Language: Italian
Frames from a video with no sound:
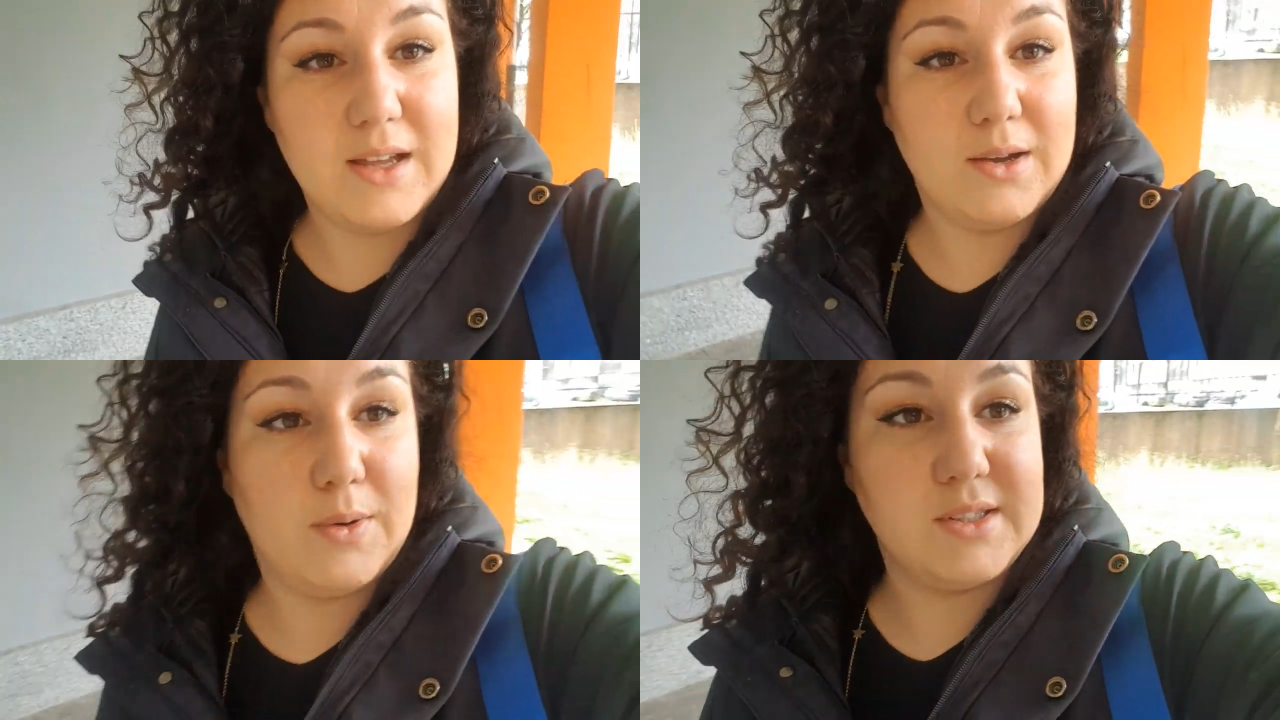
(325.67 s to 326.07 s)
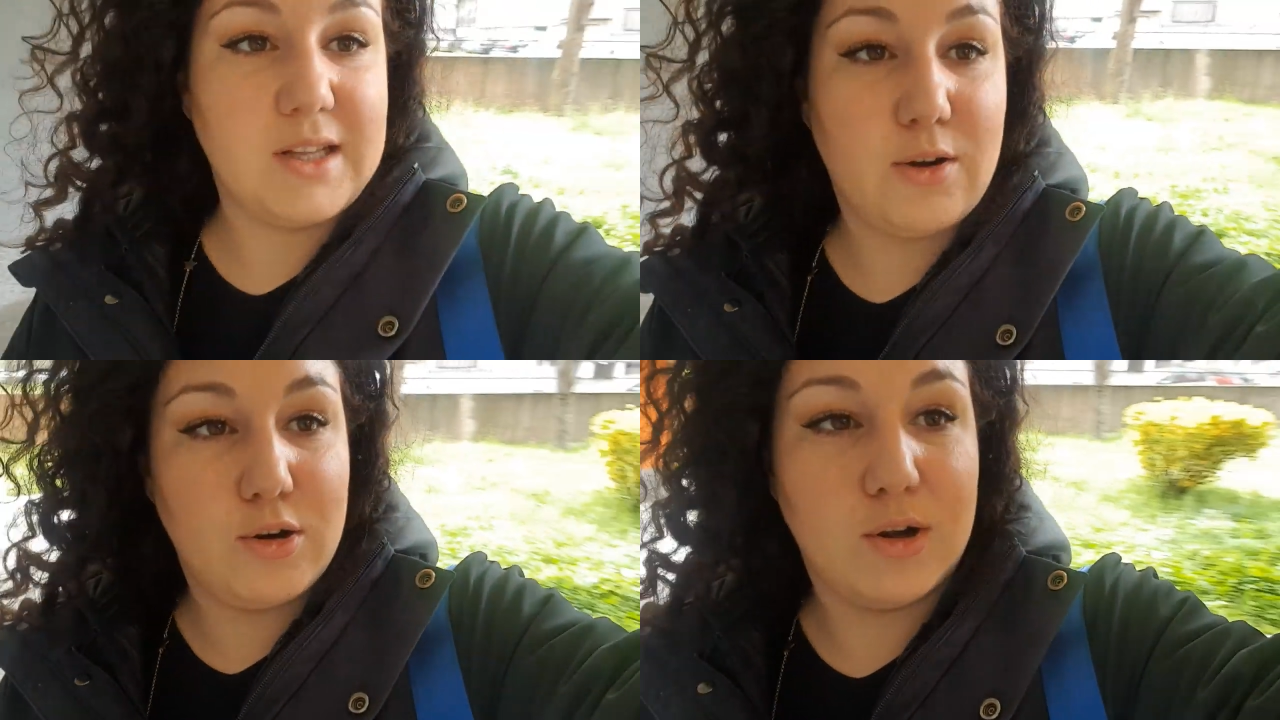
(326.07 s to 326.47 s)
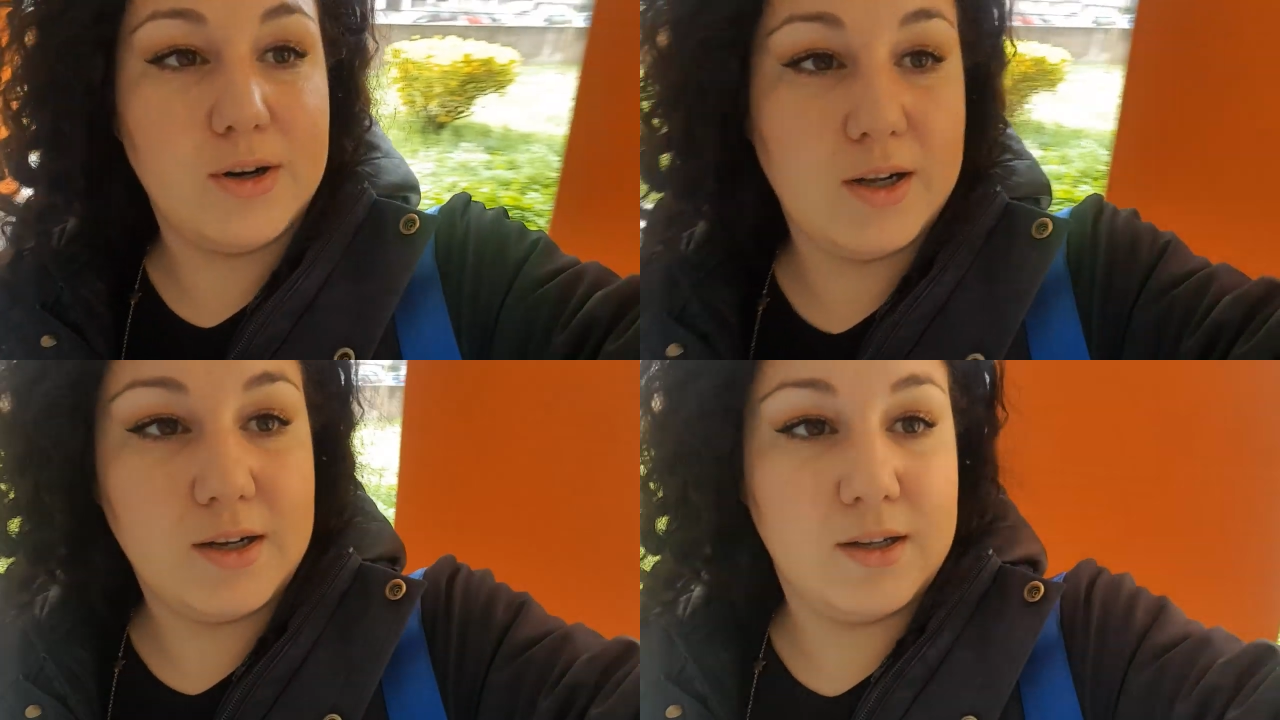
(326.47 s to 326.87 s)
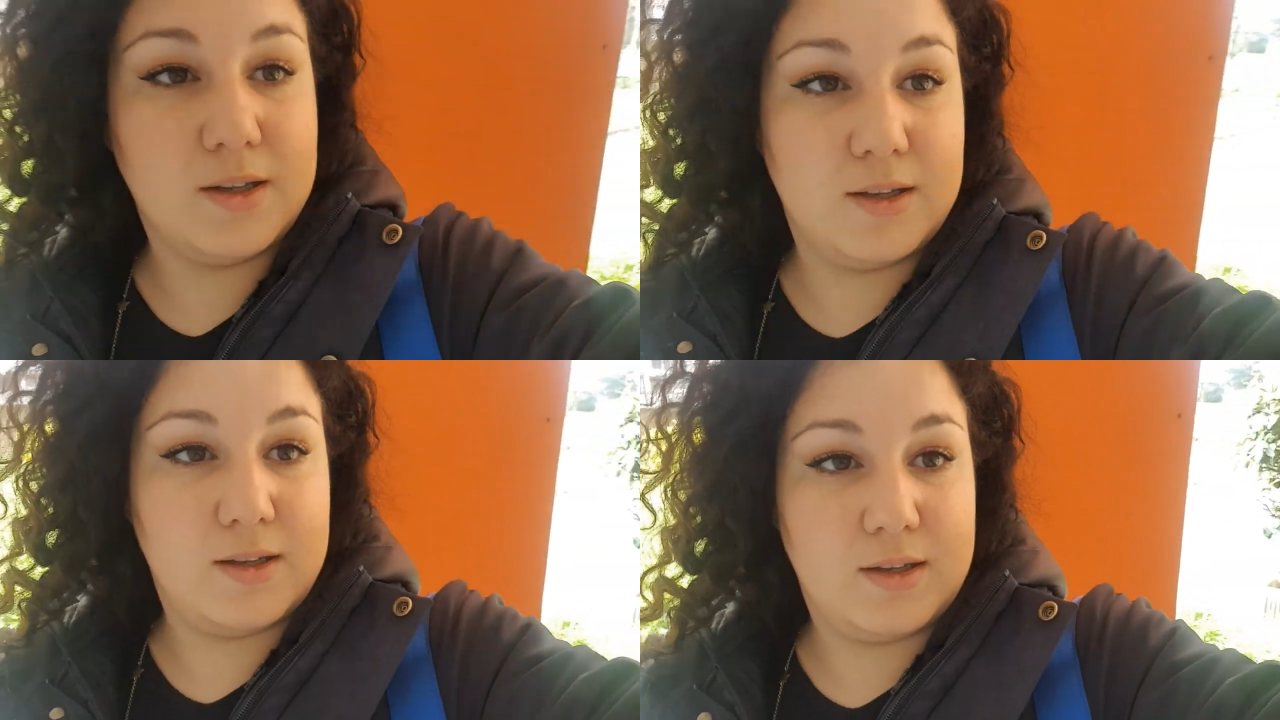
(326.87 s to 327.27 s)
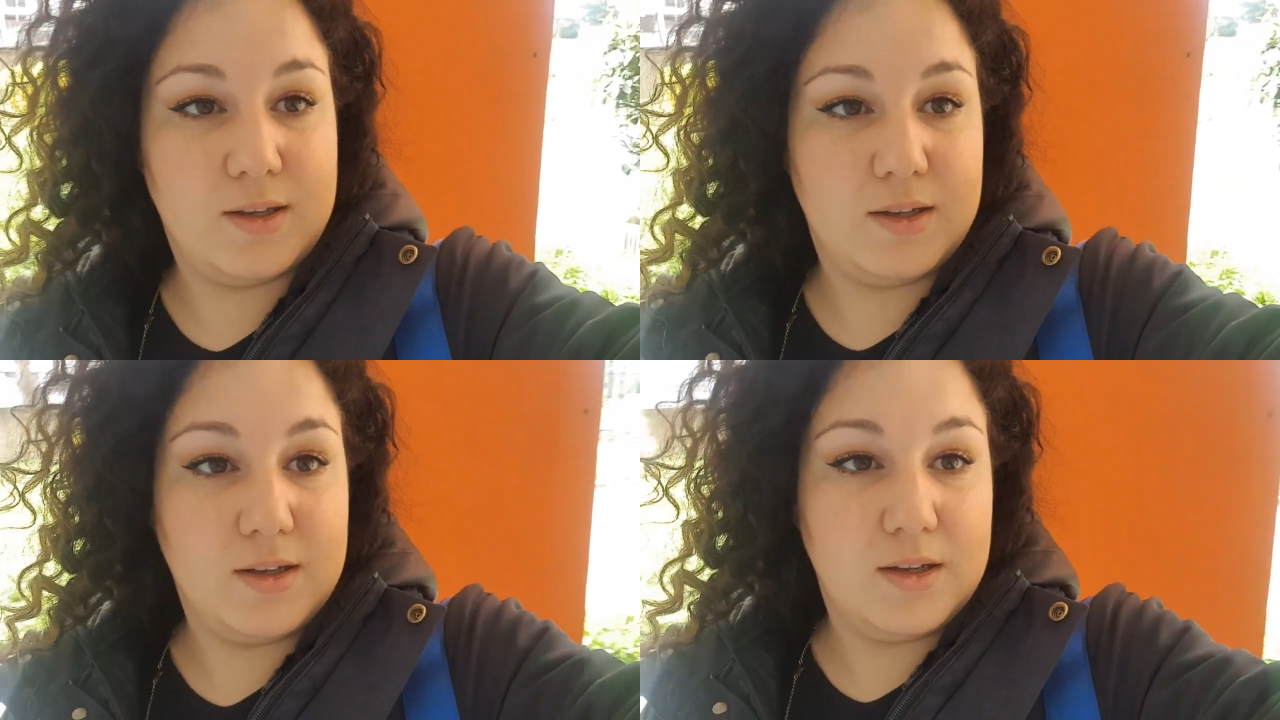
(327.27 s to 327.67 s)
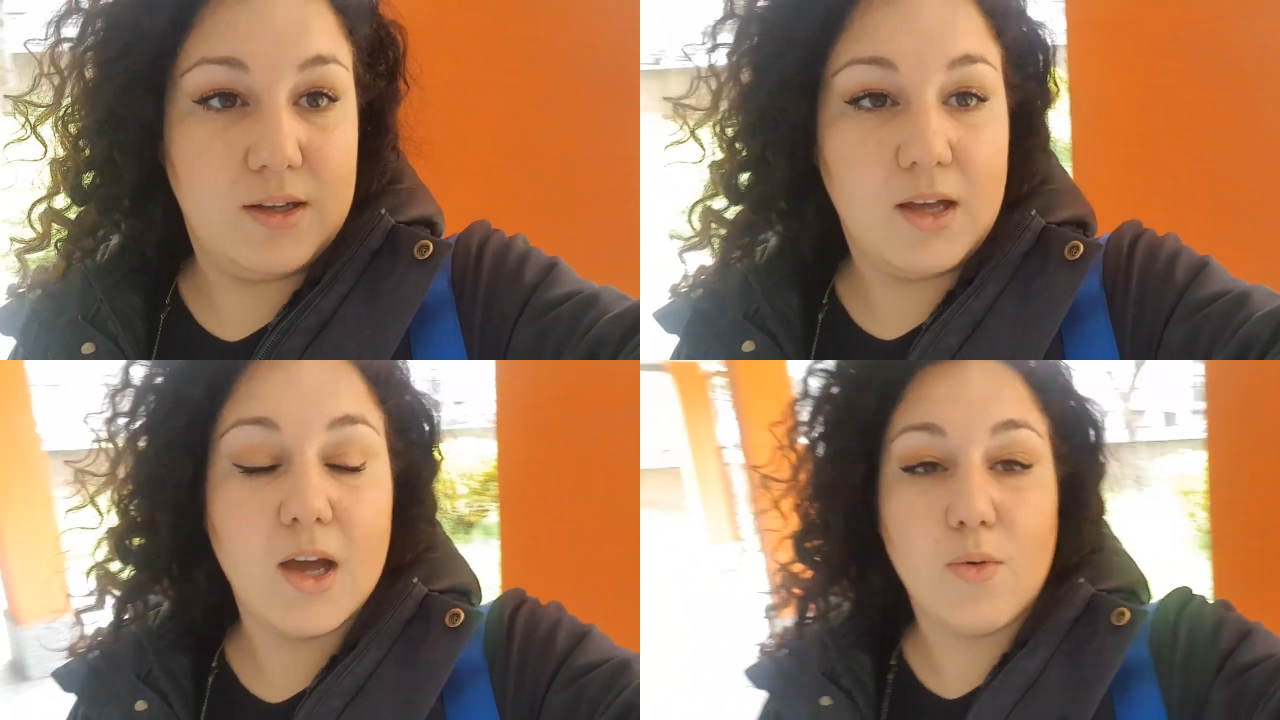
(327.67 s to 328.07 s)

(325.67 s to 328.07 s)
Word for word: questa colonna è